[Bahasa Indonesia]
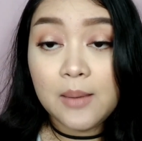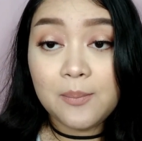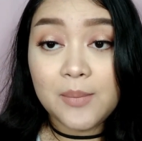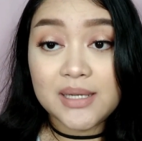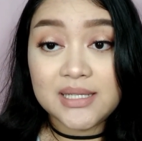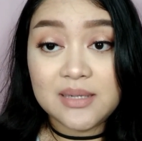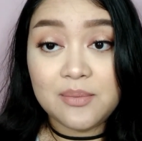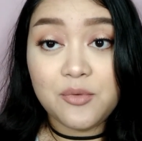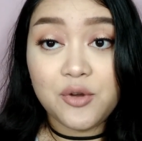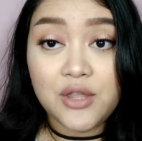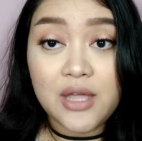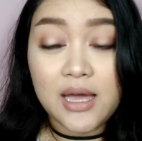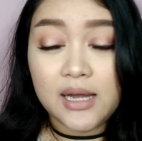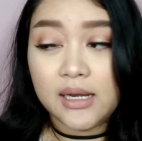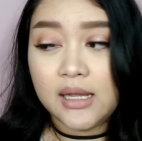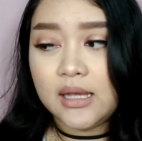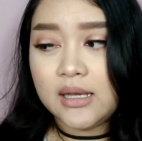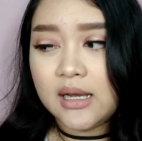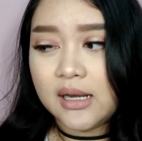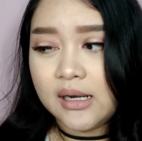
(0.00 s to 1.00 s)
masih mau
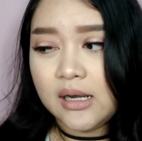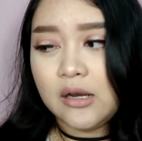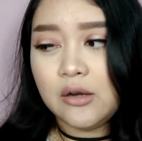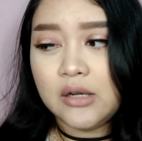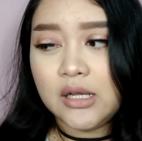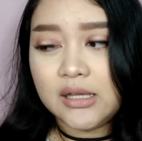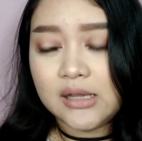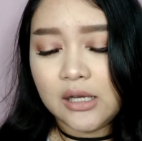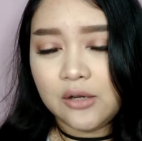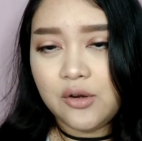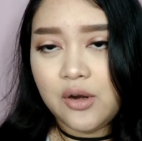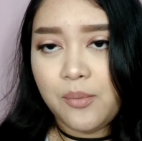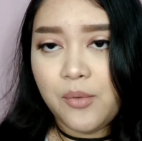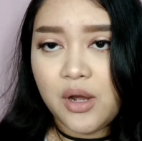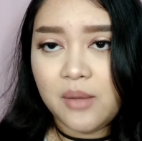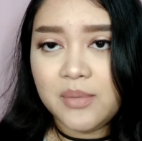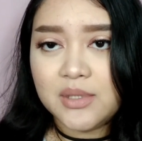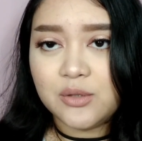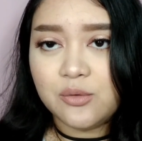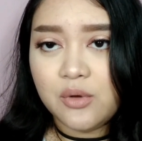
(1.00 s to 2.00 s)
nyari karena ini dikit lagi udah
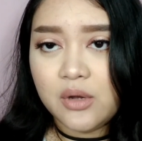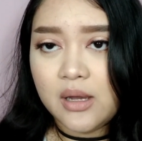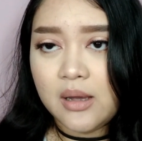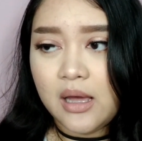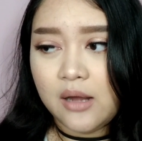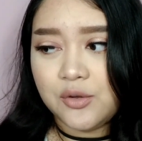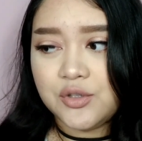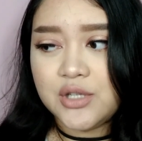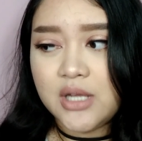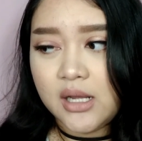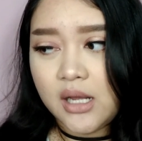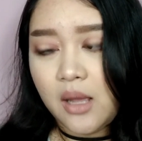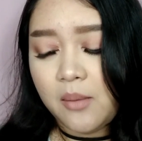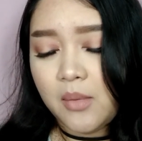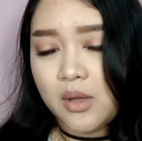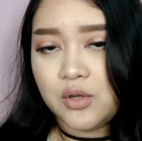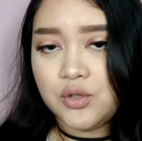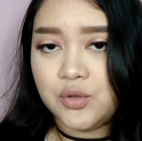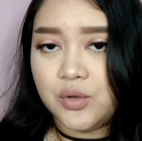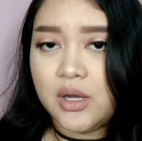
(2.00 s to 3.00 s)
mau habis gue harus nyari
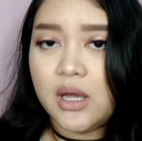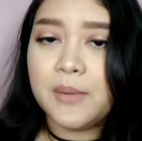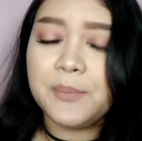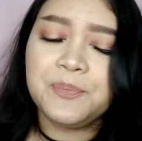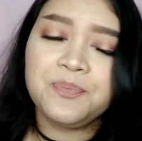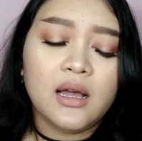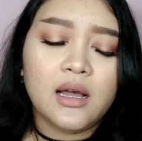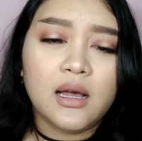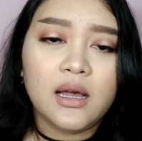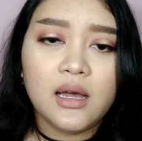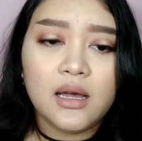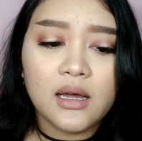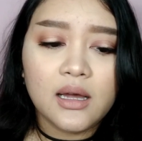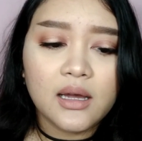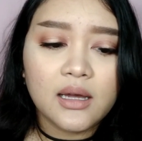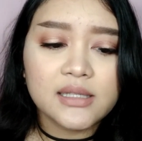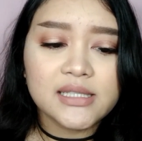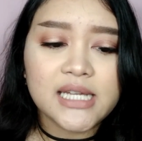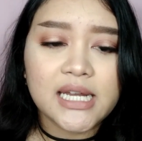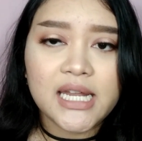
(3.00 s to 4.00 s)
yang baru juga
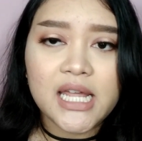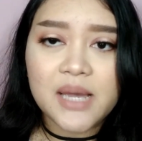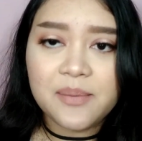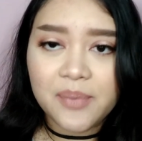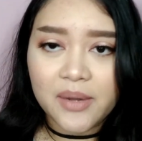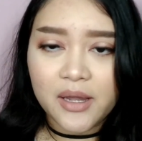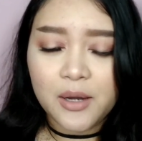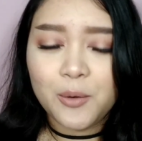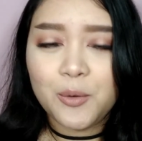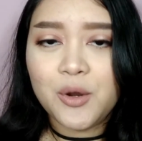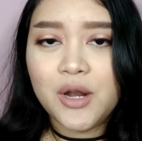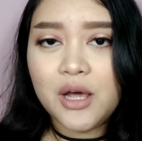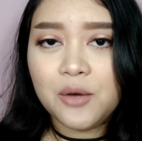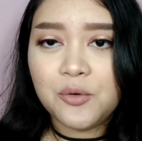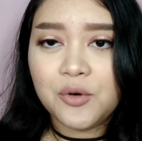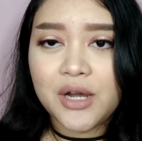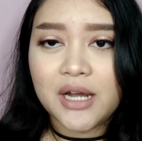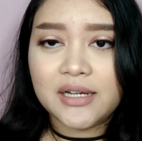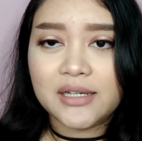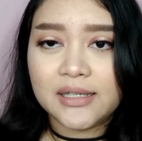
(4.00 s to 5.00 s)
uh, jadi apa yang gue
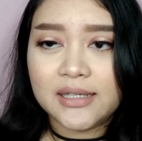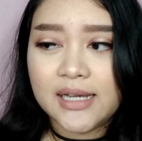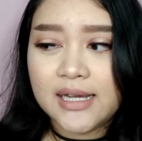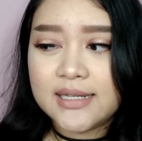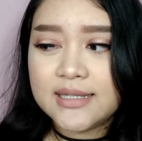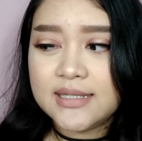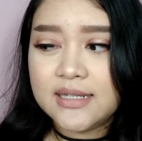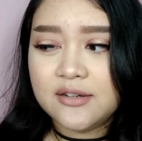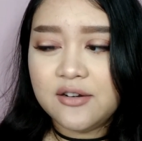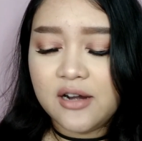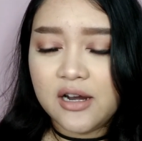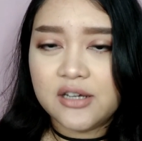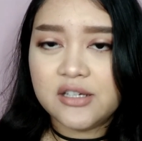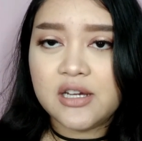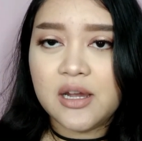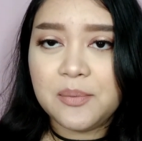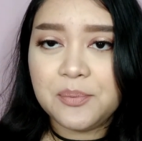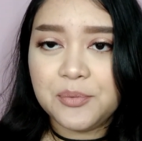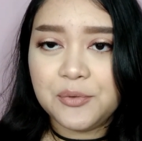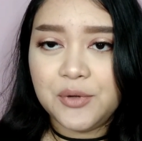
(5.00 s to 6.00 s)
lakukan dengan si dry
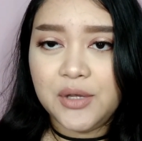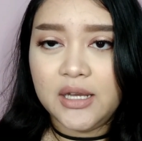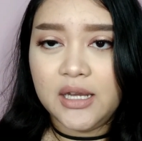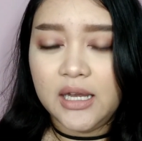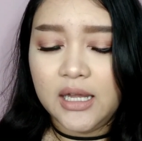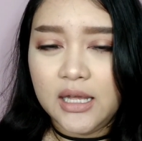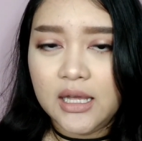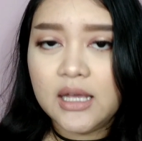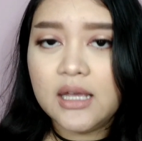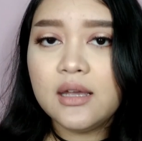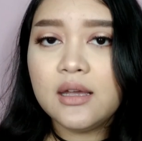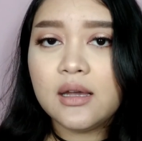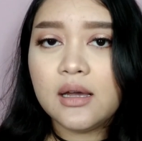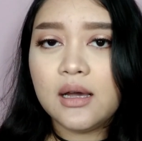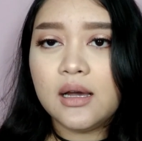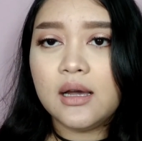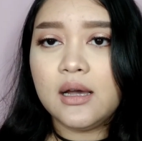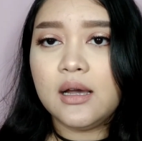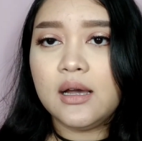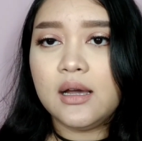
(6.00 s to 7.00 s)
shampoo ini
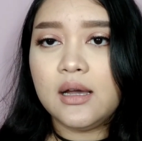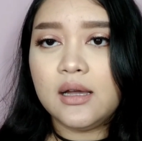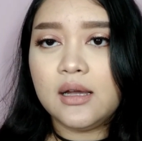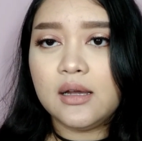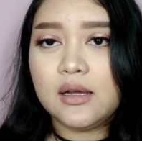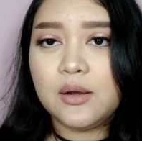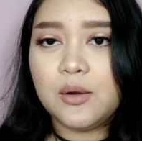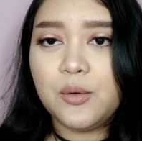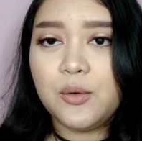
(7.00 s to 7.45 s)
uh,